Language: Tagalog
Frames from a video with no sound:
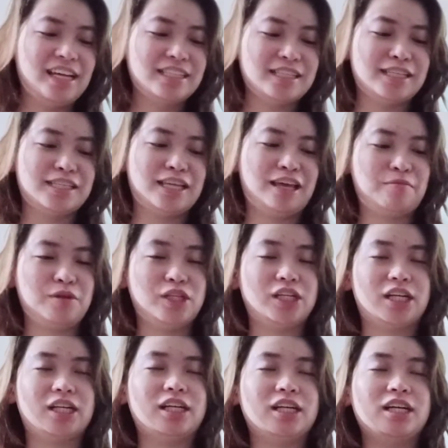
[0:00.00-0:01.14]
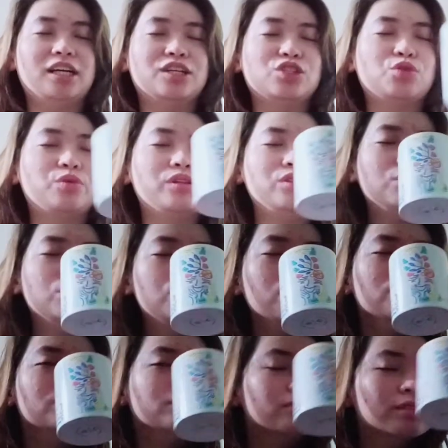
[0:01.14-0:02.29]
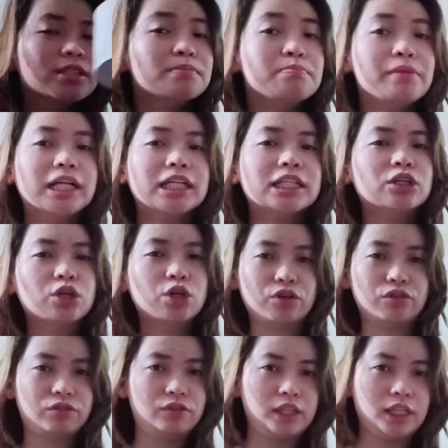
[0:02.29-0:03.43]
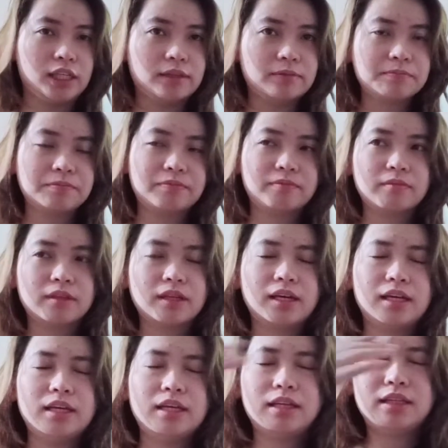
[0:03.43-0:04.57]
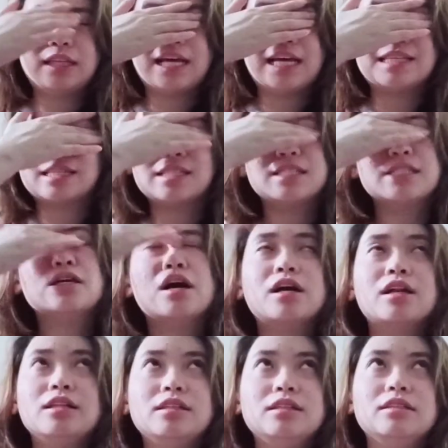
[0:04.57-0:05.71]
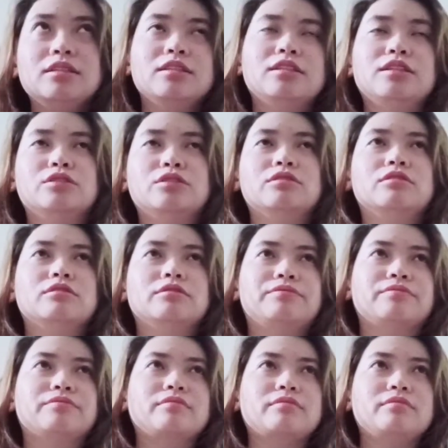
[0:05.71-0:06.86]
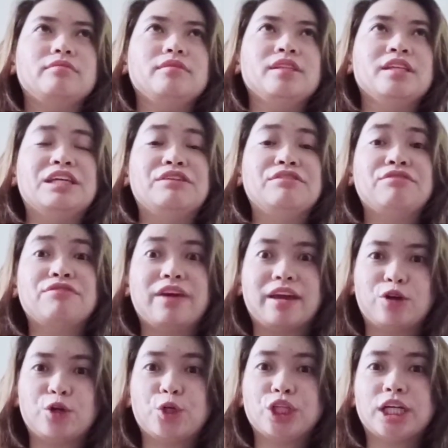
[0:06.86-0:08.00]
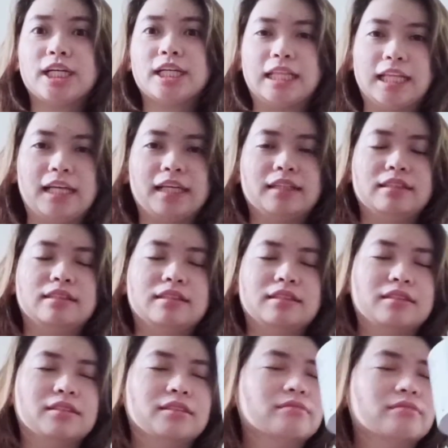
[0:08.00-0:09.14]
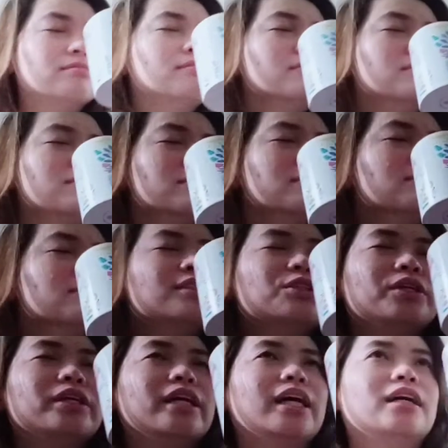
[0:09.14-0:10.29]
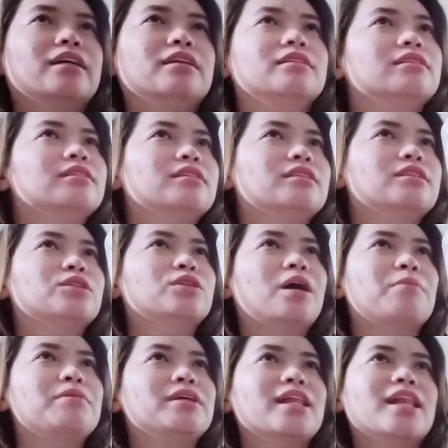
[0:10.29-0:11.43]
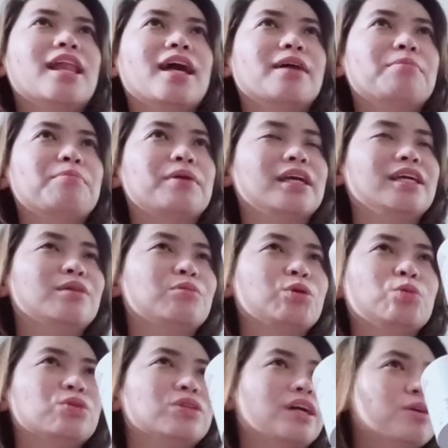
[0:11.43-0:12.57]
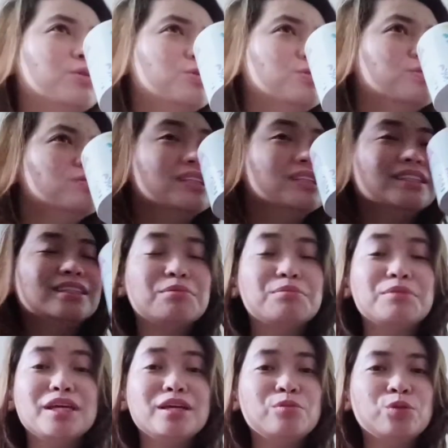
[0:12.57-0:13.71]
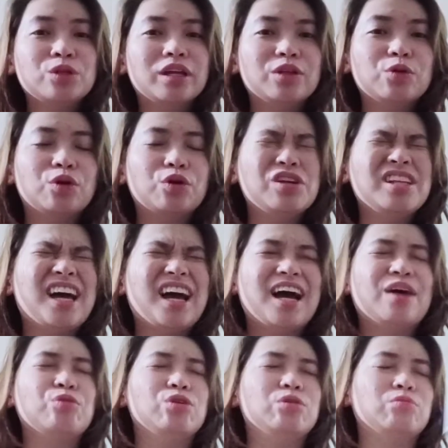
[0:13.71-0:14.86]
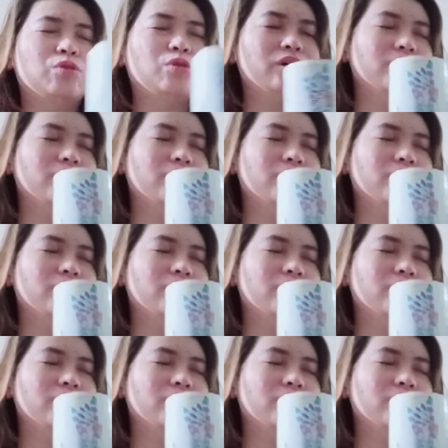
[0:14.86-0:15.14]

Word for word: seminar. So when you smell the coffee, it has a subtle, you know, effect on our taste. So, yan. Sabi nila, pag inamoy mo daw, sabihin mo din kung ano yung aamoy mo. And then,